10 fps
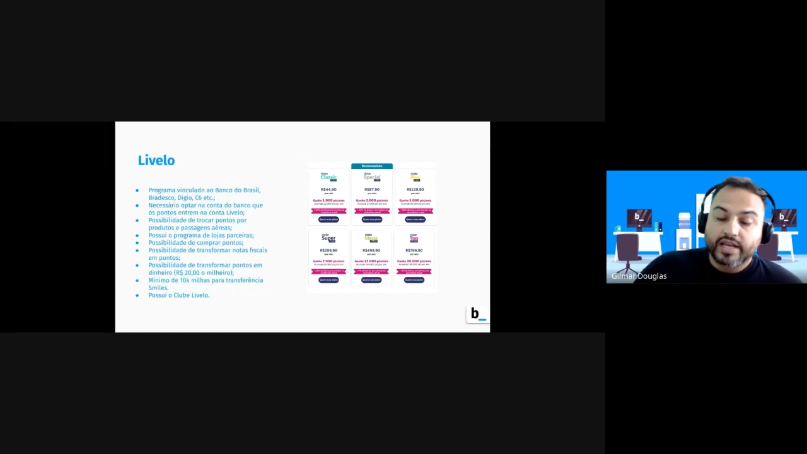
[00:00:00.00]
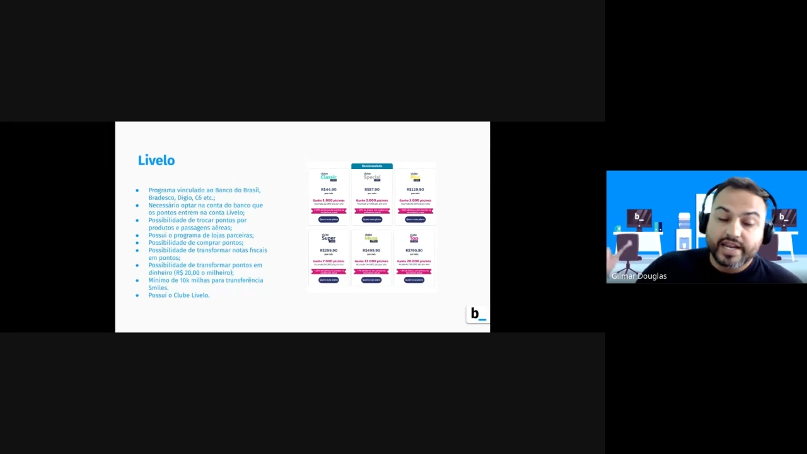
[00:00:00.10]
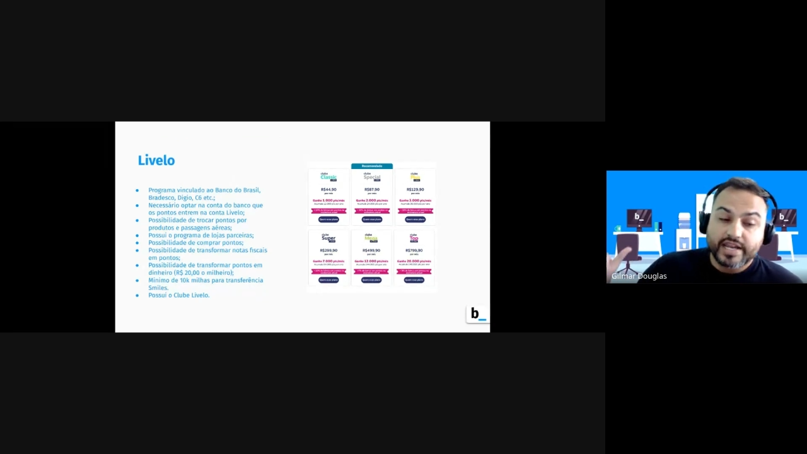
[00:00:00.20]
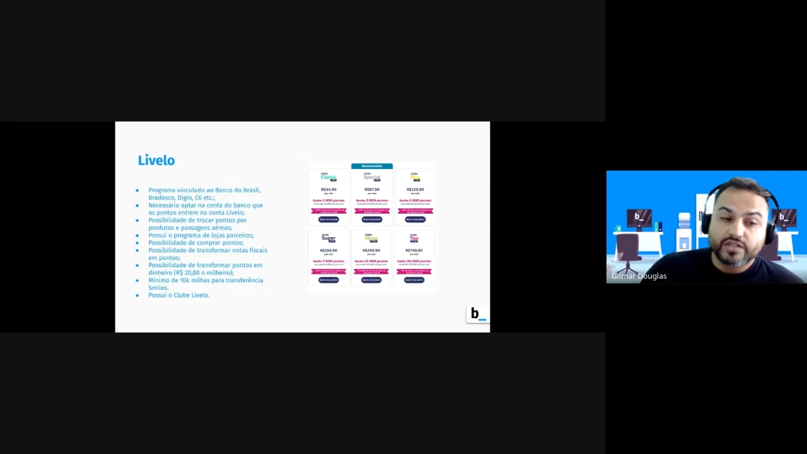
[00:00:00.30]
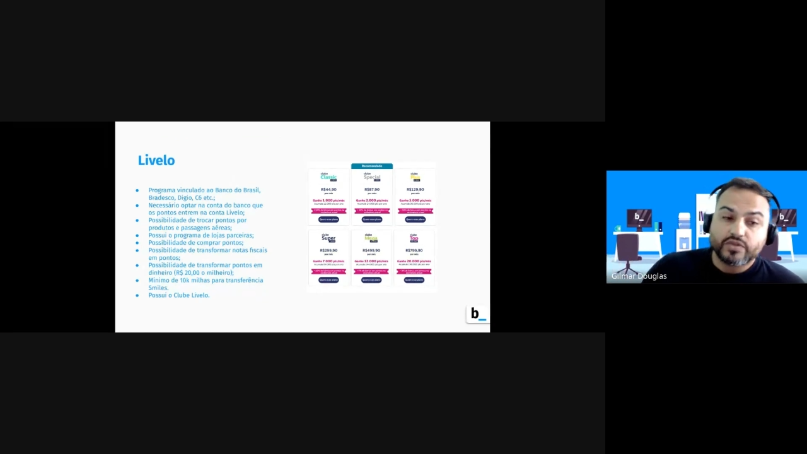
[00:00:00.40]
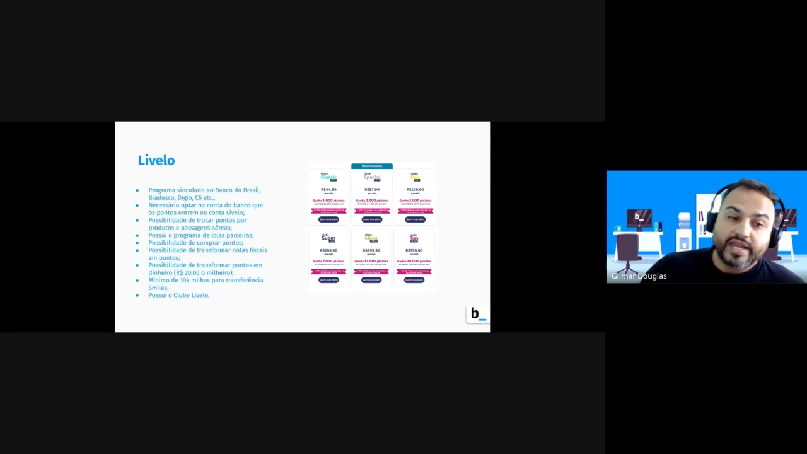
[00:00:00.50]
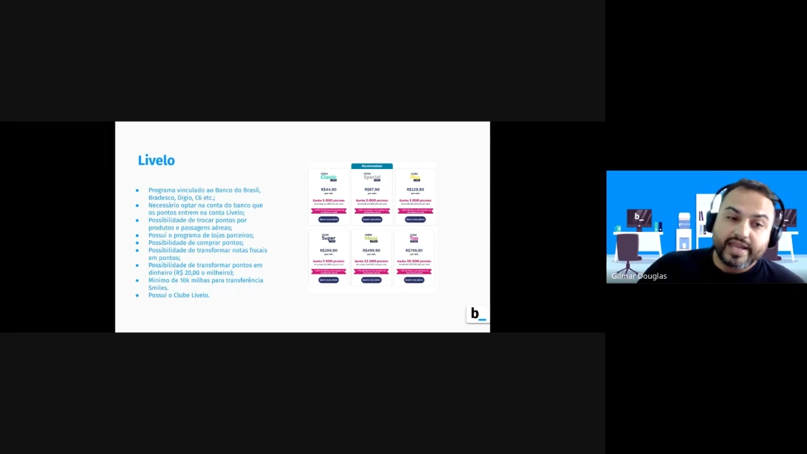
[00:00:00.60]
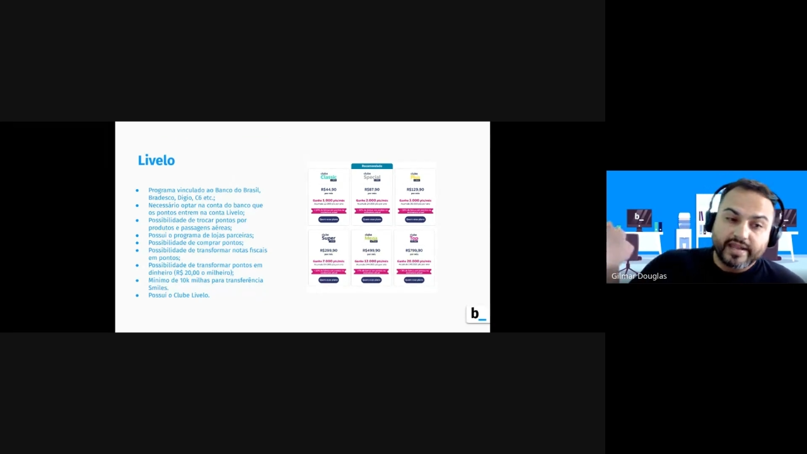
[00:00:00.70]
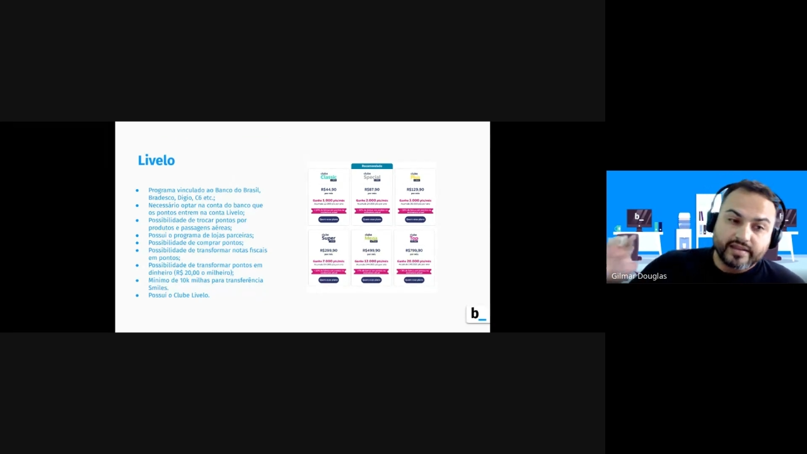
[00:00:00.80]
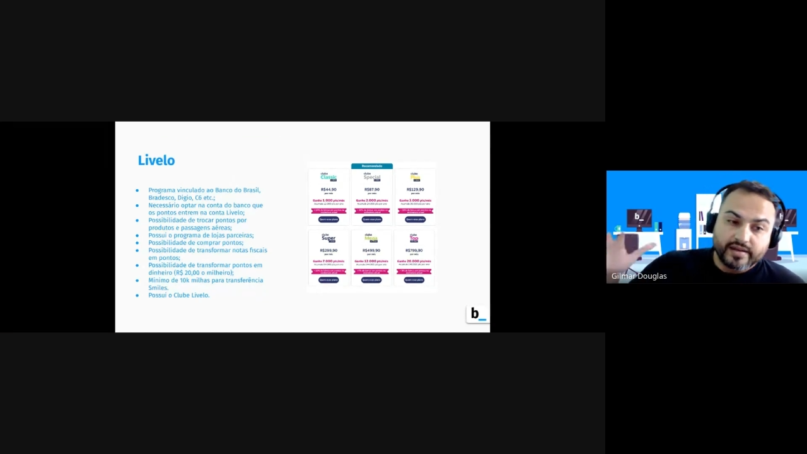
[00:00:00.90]
crédito
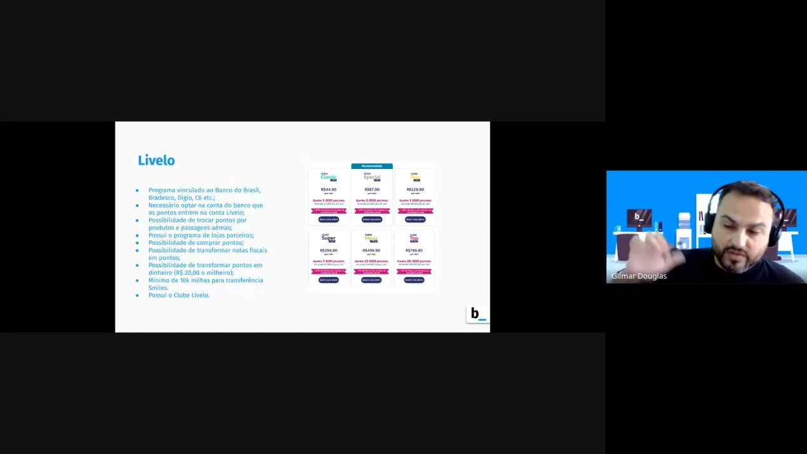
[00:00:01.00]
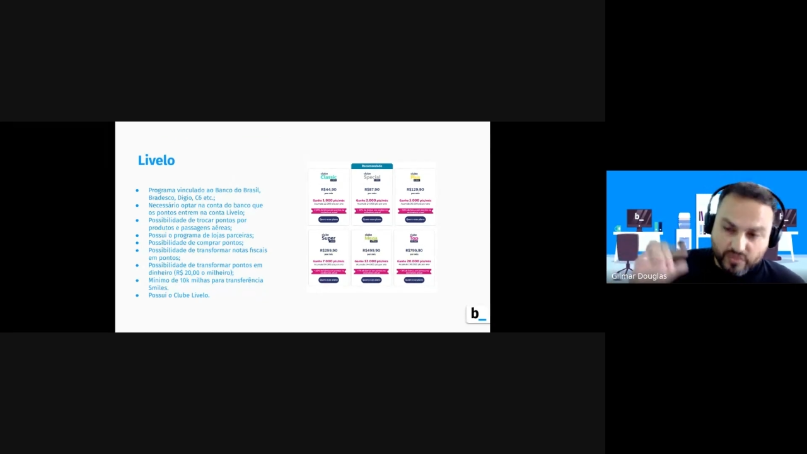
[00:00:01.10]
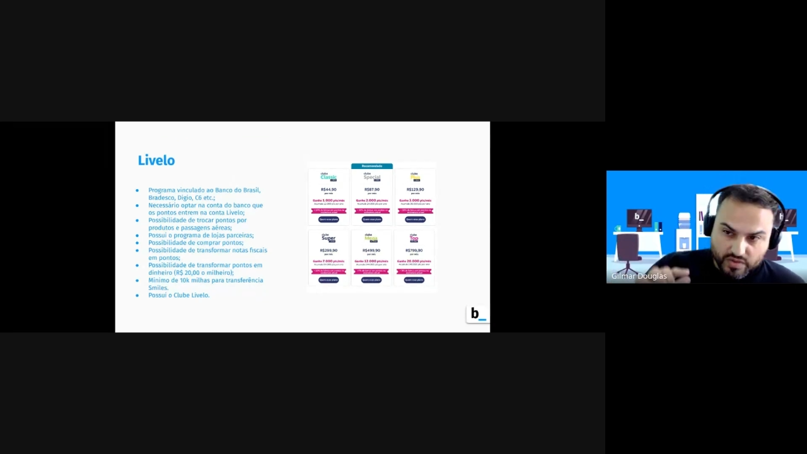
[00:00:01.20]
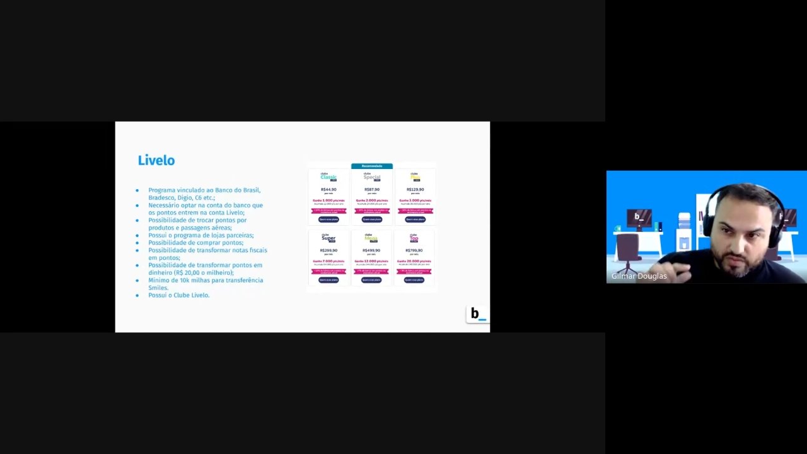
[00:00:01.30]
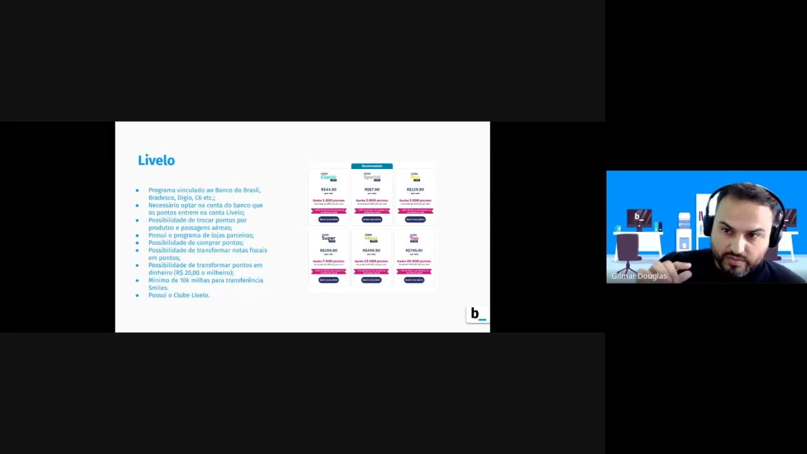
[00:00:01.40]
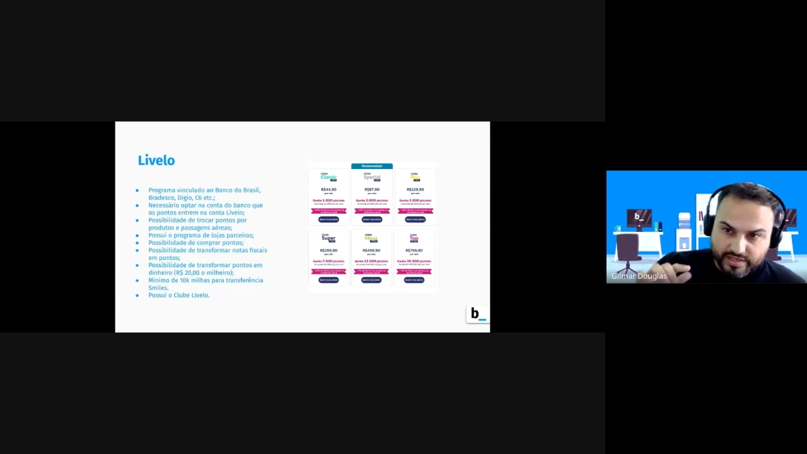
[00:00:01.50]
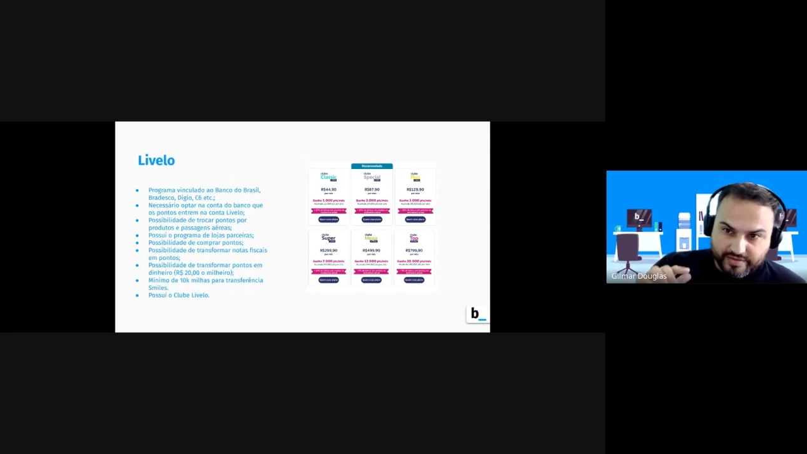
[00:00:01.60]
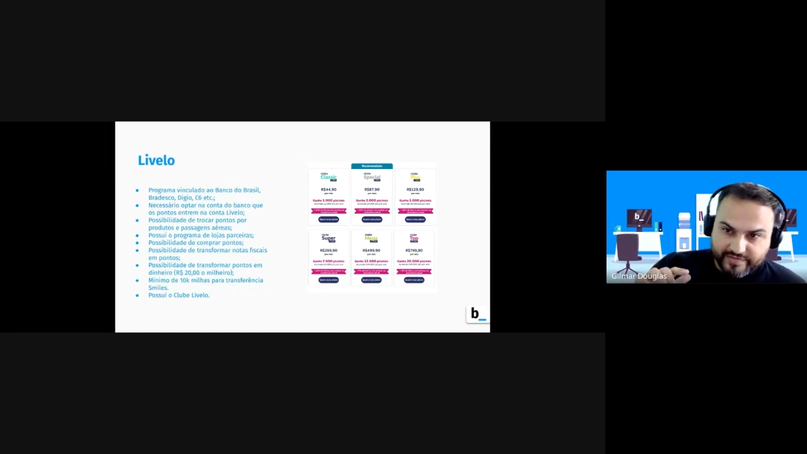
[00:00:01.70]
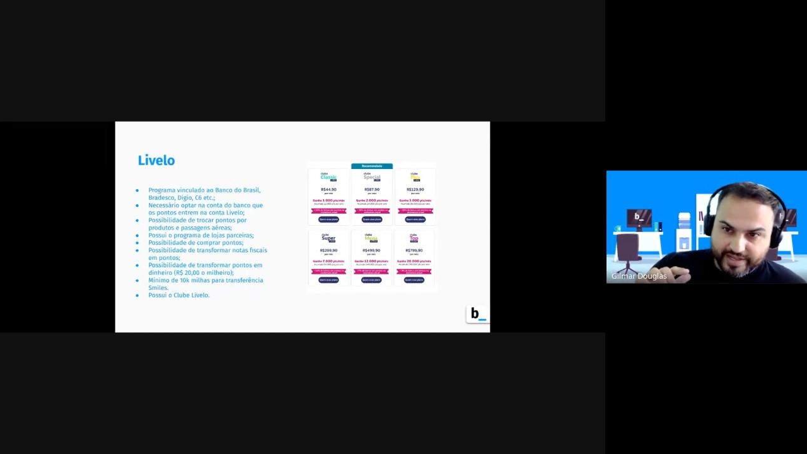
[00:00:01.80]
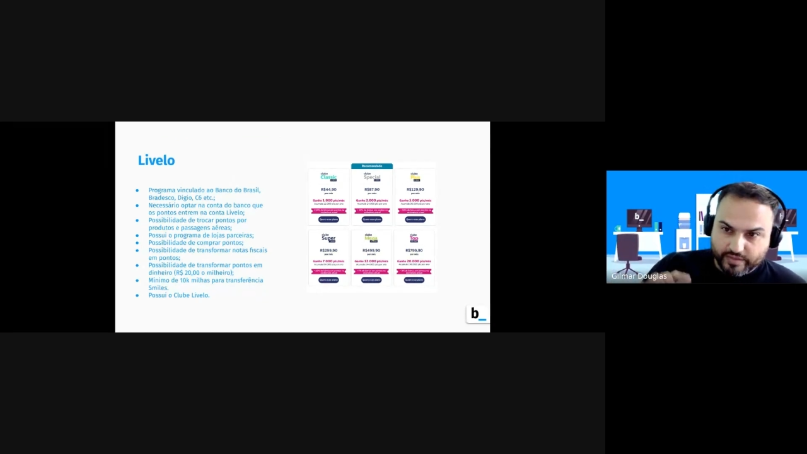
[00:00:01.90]
entrem na sua conta
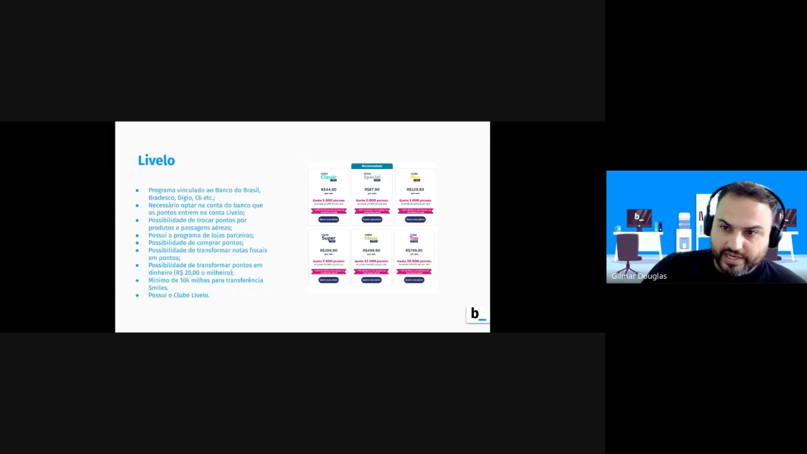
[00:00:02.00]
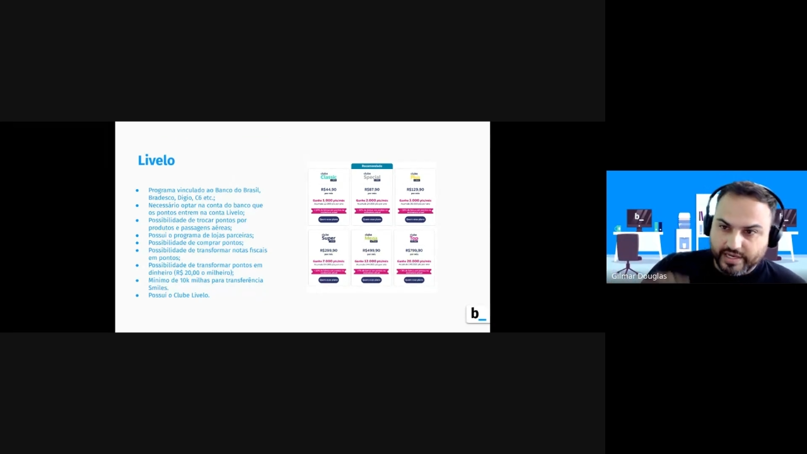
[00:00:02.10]
Livelo.